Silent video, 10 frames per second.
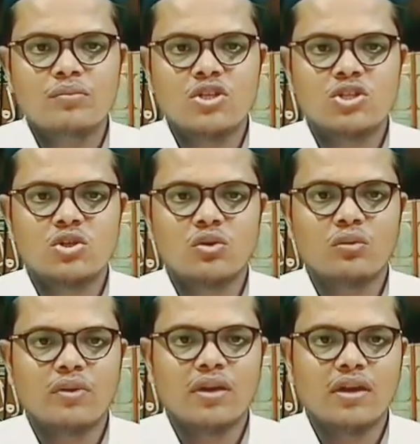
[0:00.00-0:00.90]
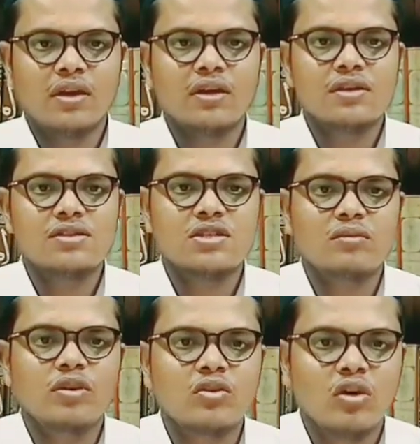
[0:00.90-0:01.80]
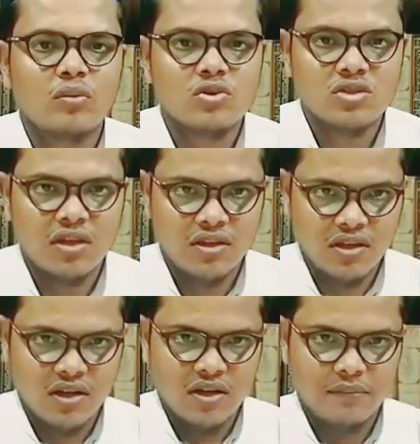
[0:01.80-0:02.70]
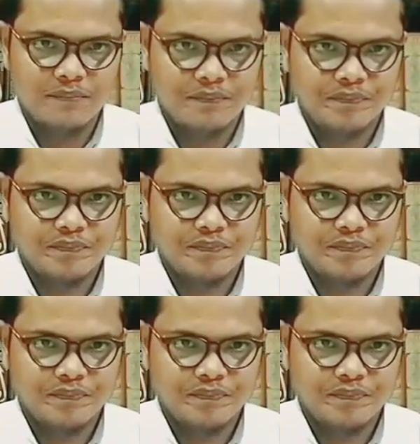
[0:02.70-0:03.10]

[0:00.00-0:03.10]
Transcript: বিশ্বনবীকে জীবিত অবস্থায় দেখলাম